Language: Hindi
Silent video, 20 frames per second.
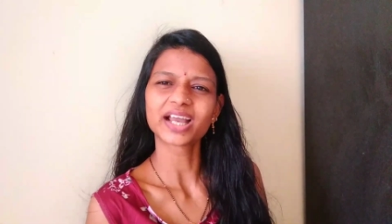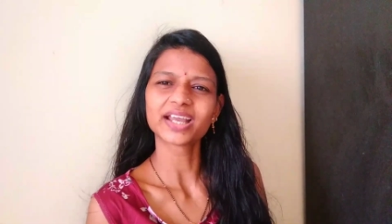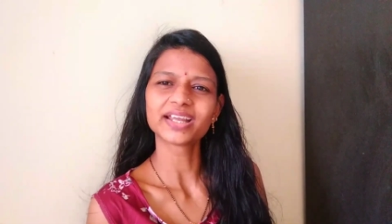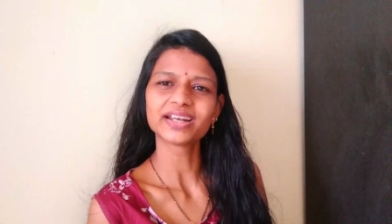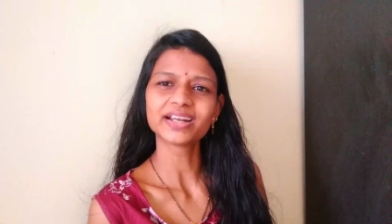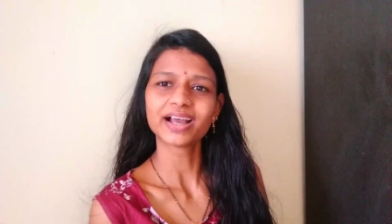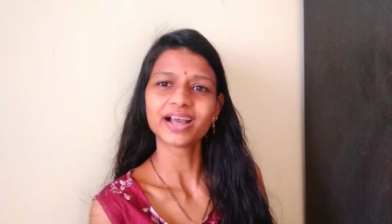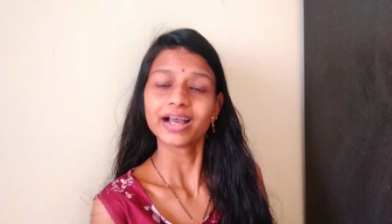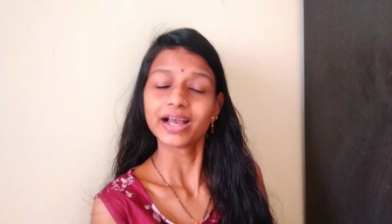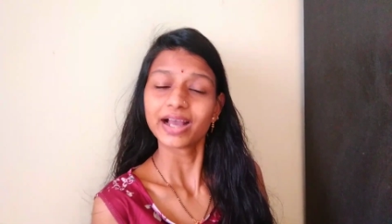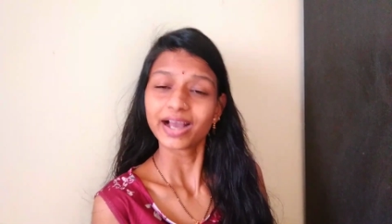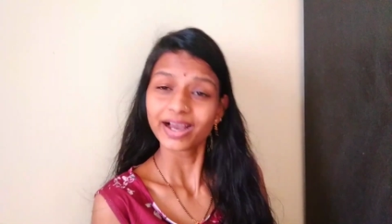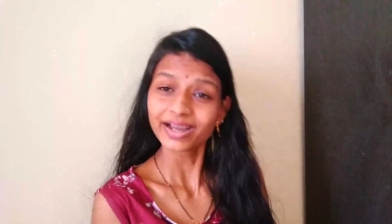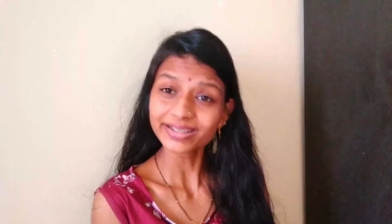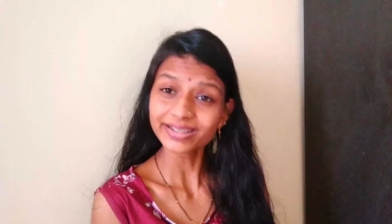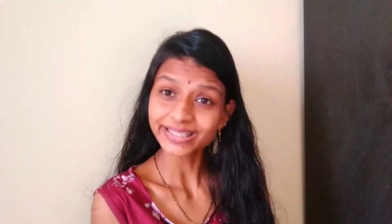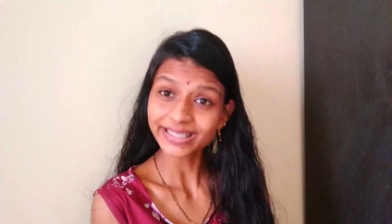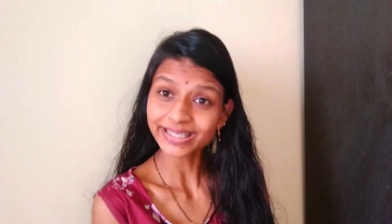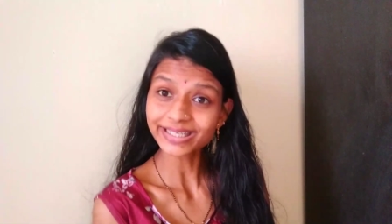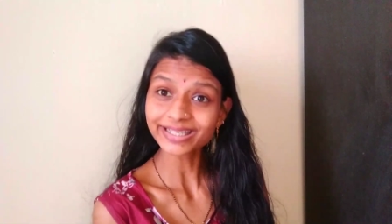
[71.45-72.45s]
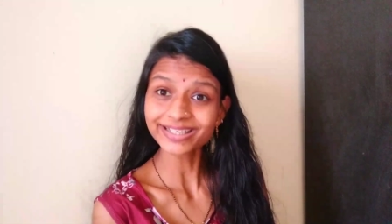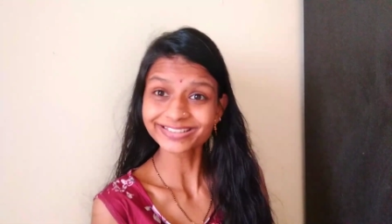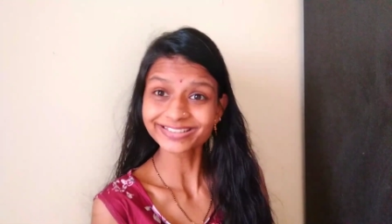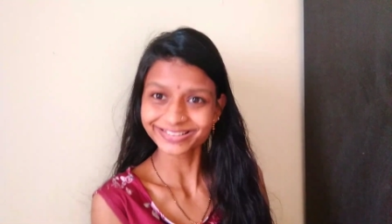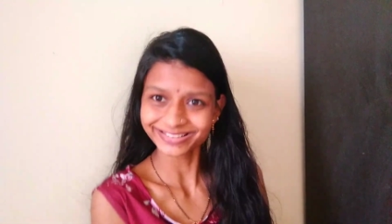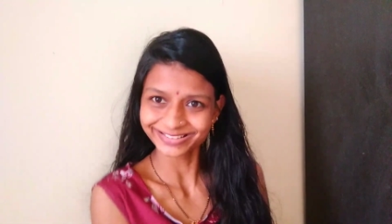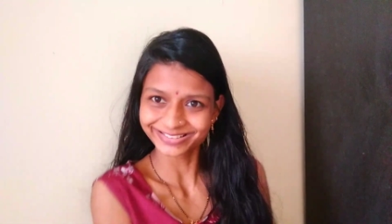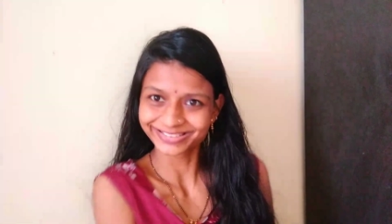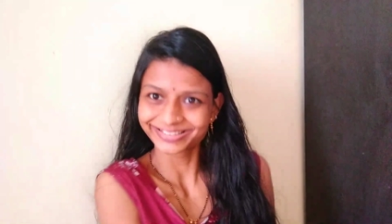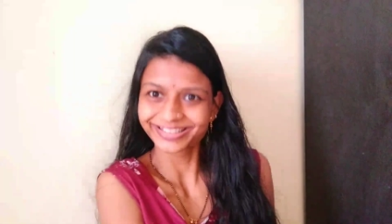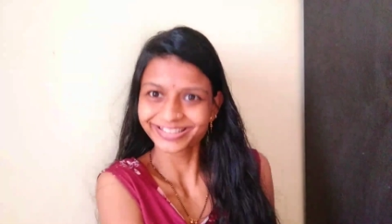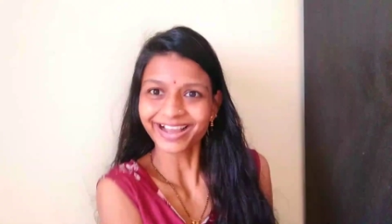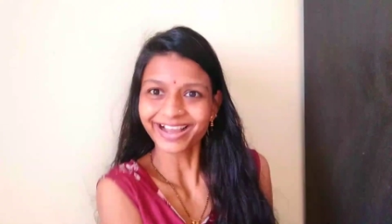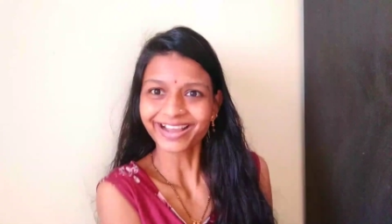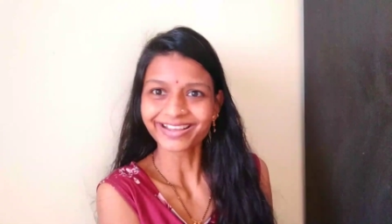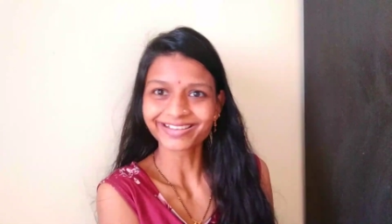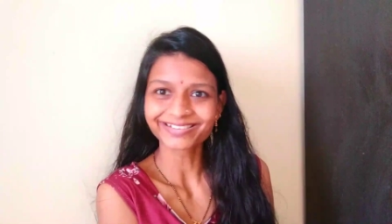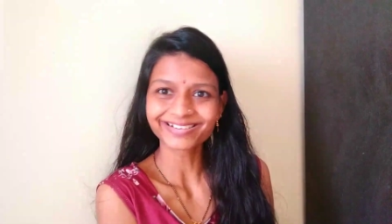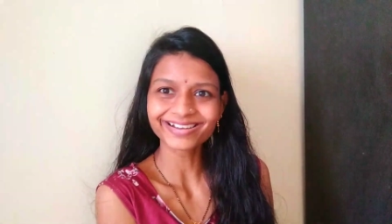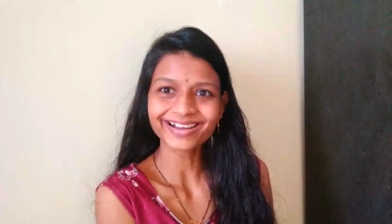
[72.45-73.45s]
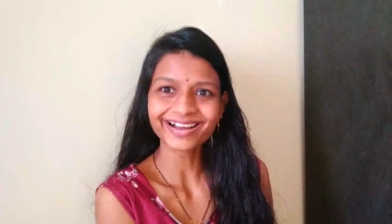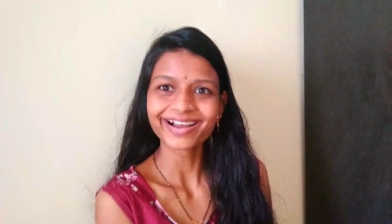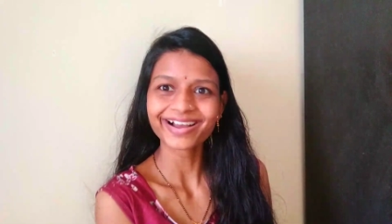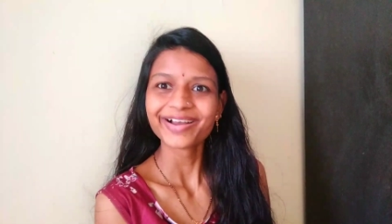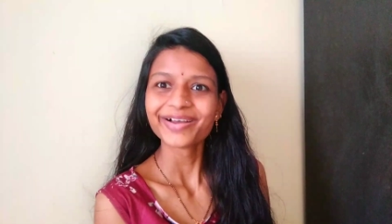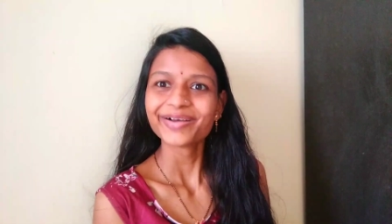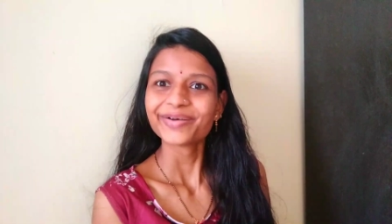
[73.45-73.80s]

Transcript: आए ना अरे ठीक है सिक्सटी आए ना